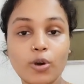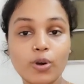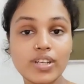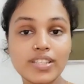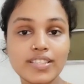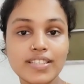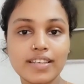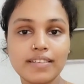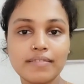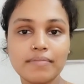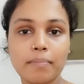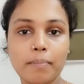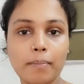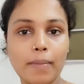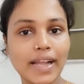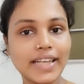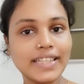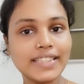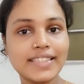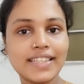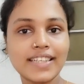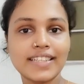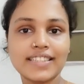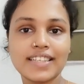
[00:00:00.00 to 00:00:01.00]
ওই যে
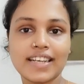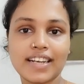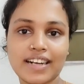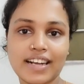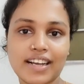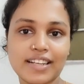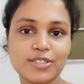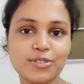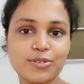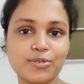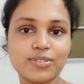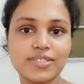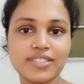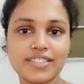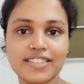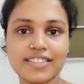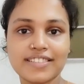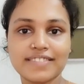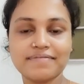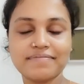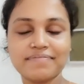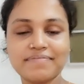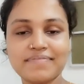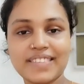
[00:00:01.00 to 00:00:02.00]
মাইন্ড ঠিকঠাক কাজ
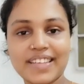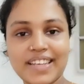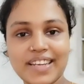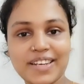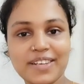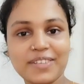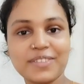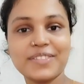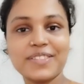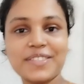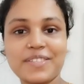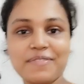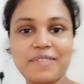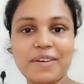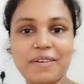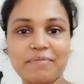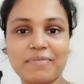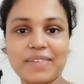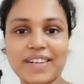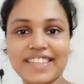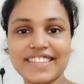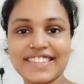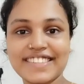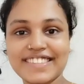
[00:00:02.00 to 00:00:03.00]
করছে এটা হচ্ছে
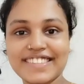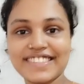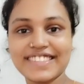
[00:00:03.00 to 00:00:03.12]
ব্যাপার